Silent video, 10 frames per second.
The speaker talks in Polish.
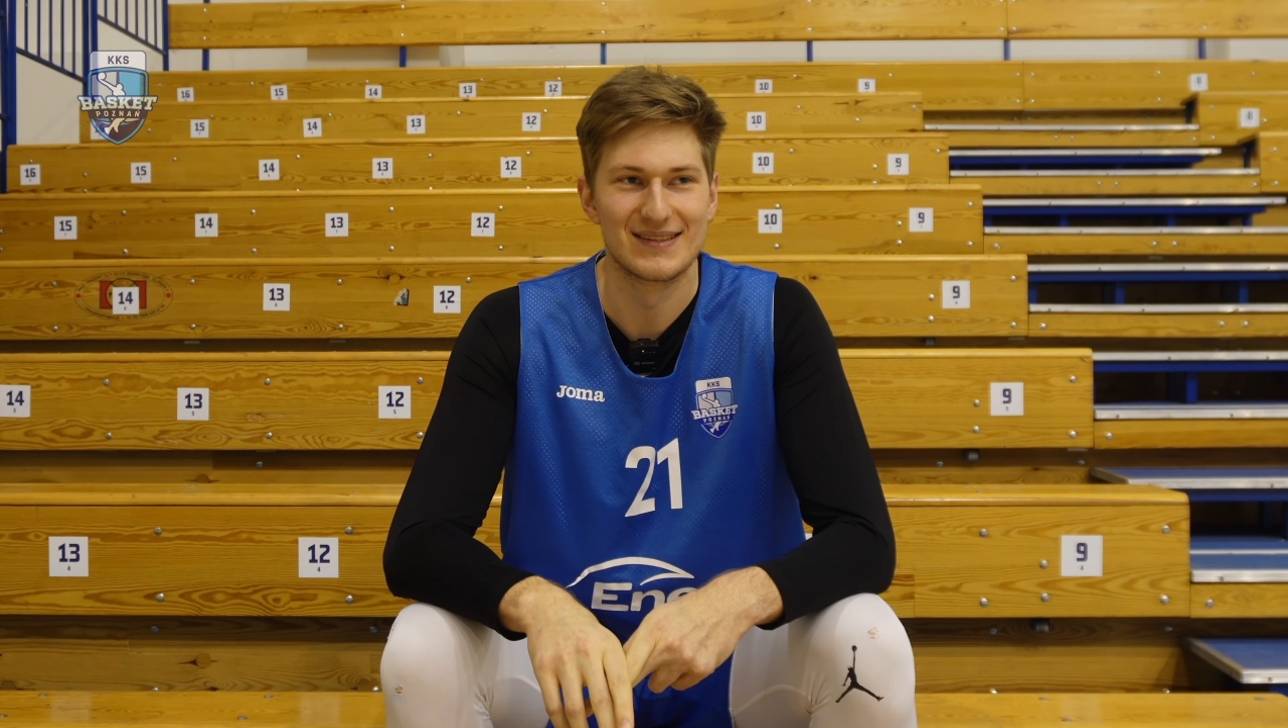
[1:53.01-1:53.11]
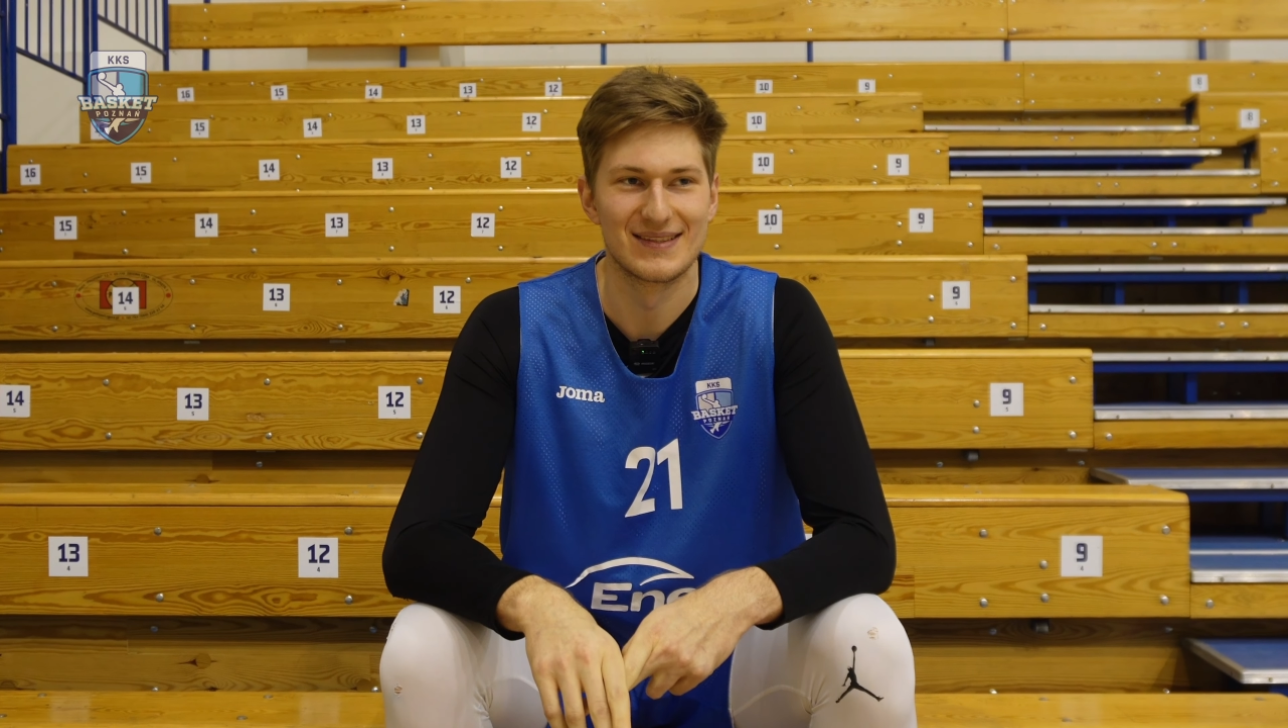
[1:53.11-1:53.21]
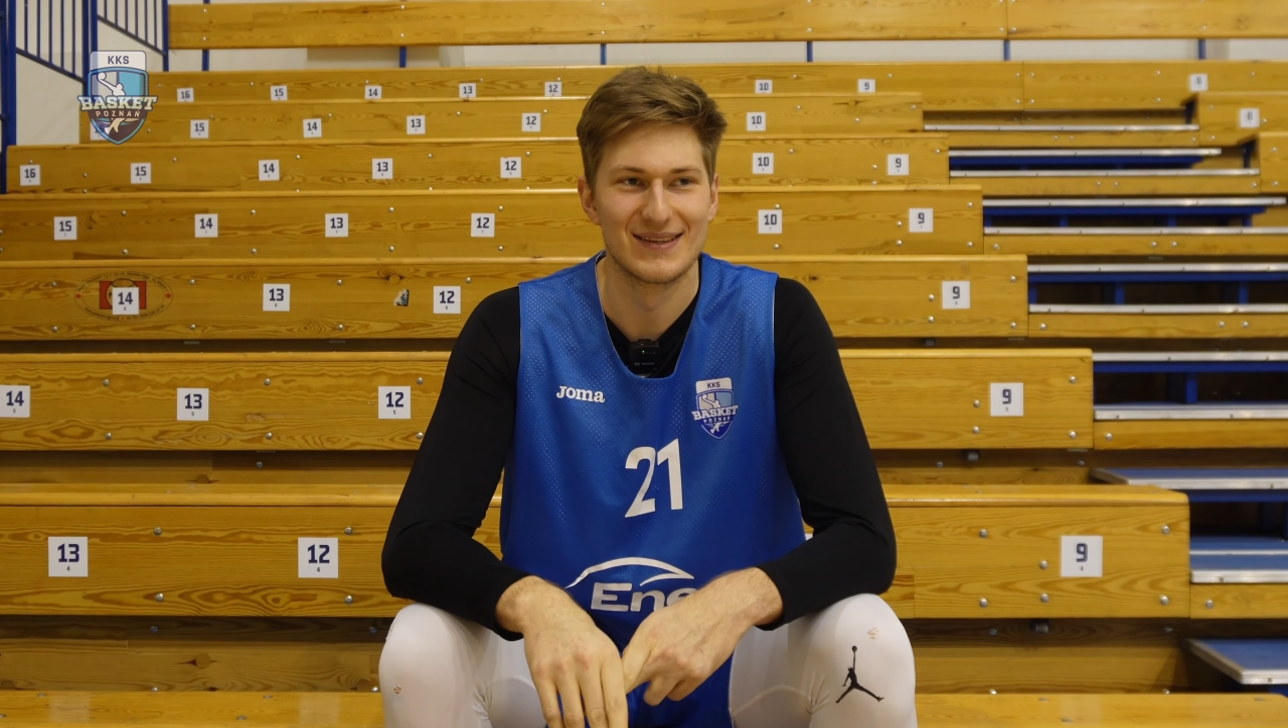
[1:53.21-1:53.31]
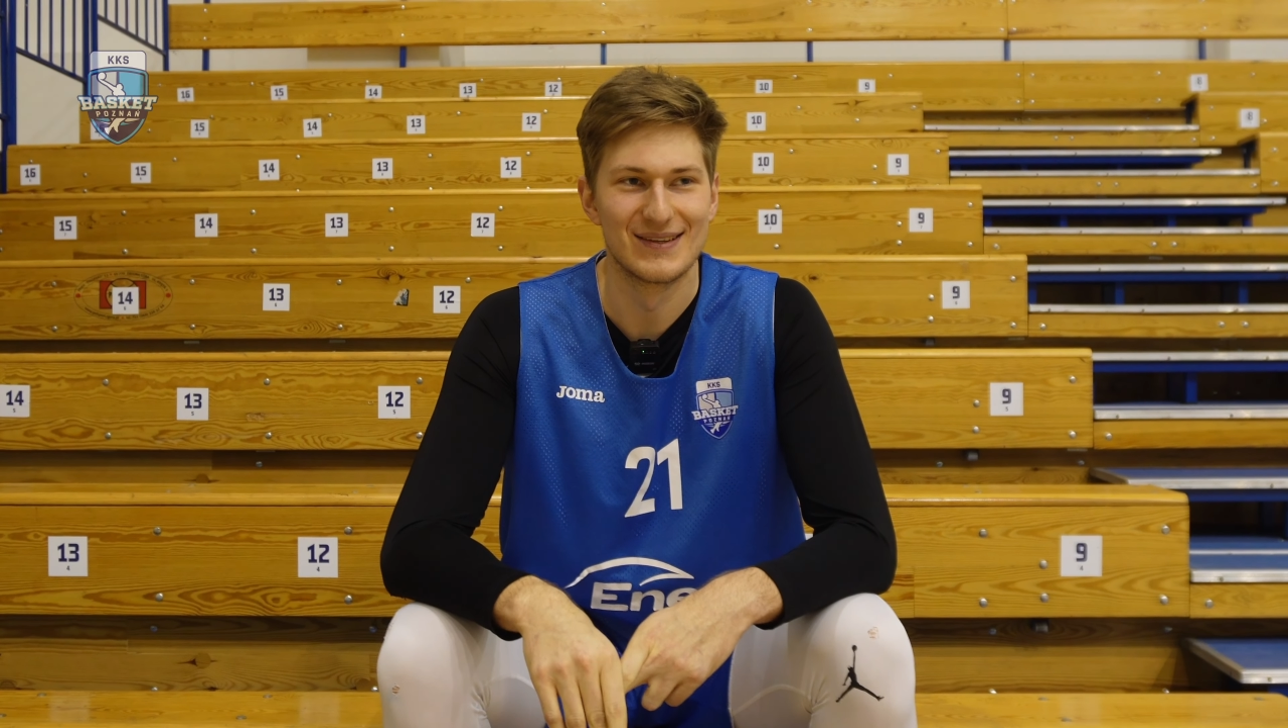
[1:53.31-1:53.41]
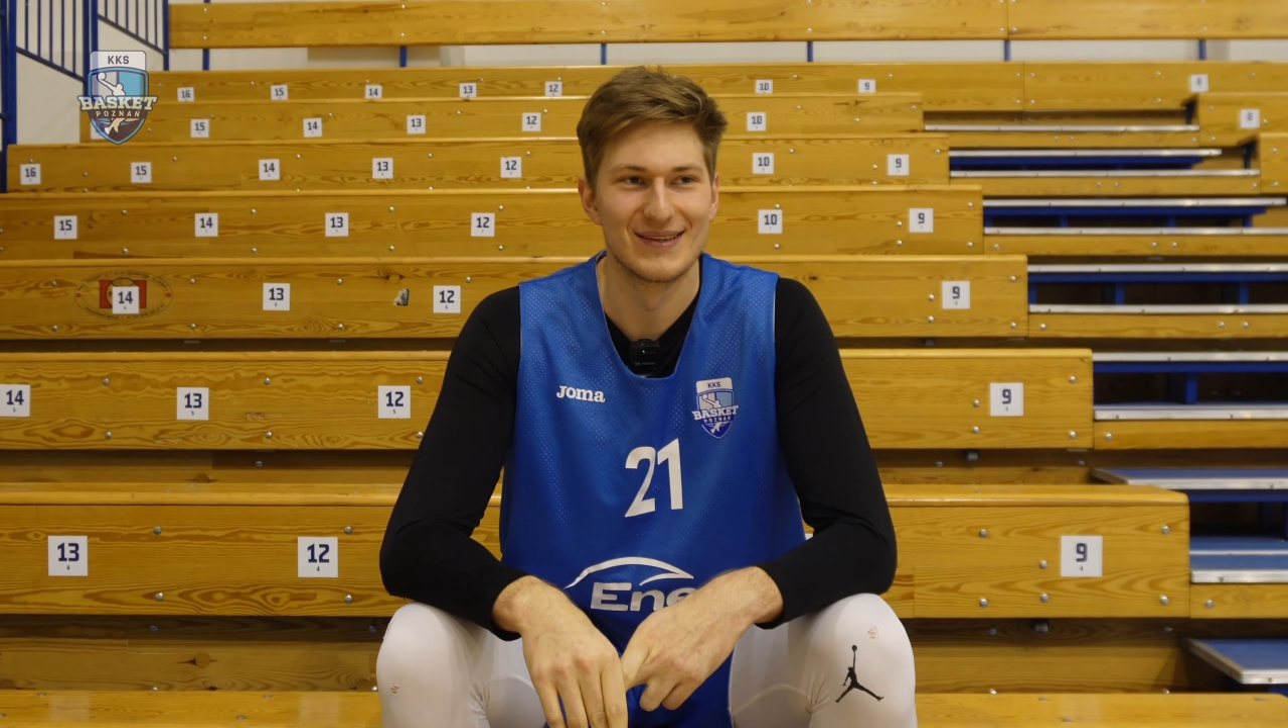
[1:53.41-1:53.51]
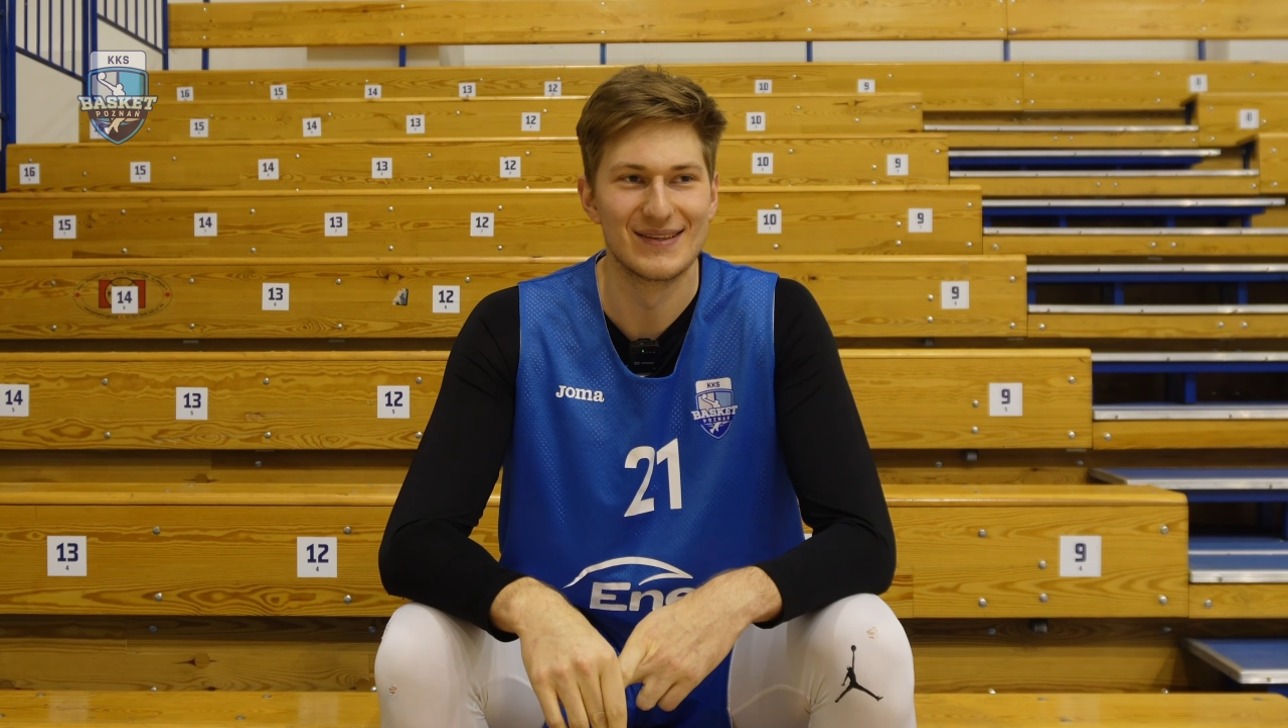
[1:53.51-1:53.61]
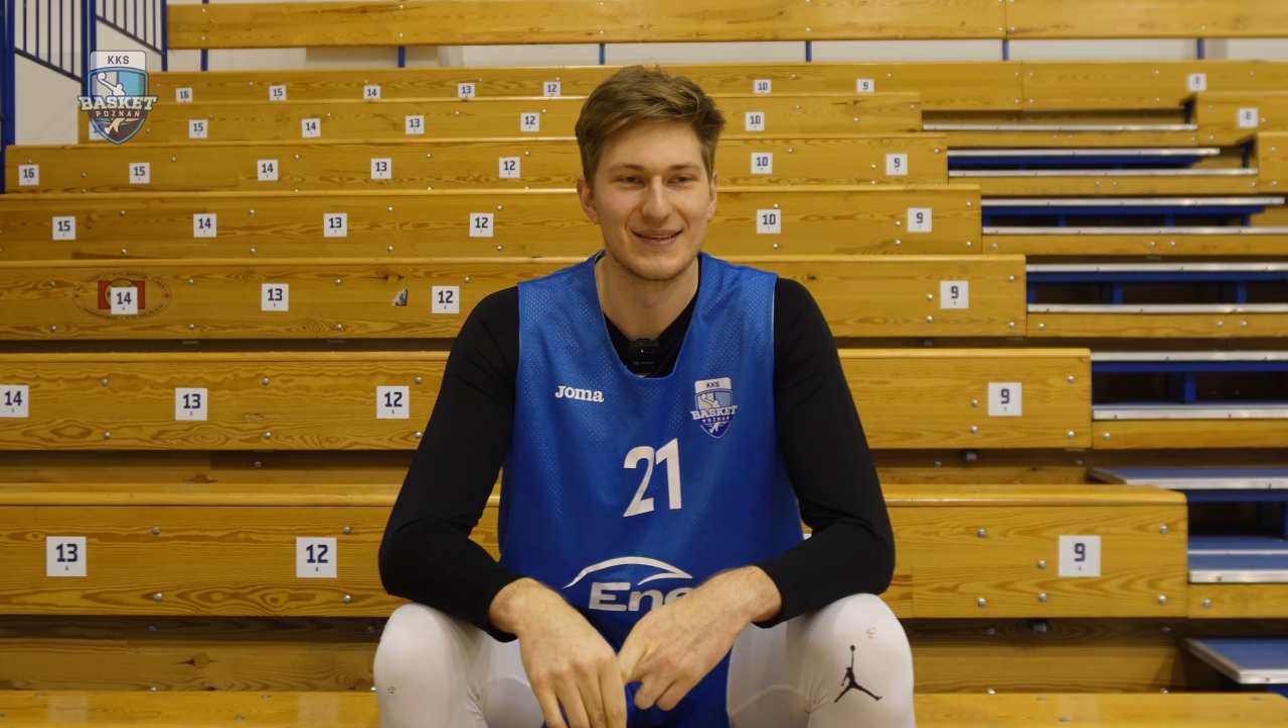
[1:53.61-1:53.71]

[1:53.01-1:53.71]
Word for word: no,